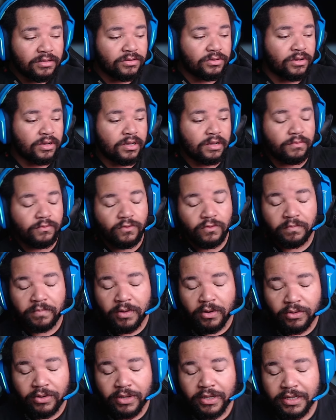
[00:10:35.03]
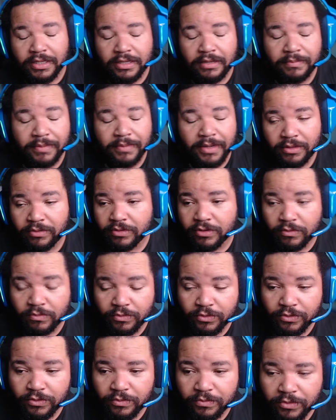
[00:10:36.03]
Jogamos com o Paulo aqui também, não deu
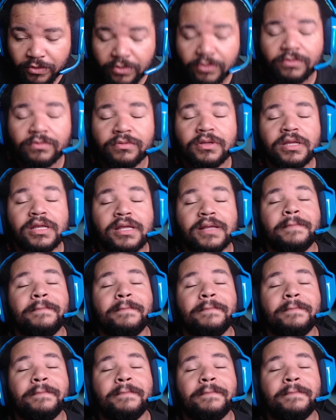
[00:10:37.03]
muito bom.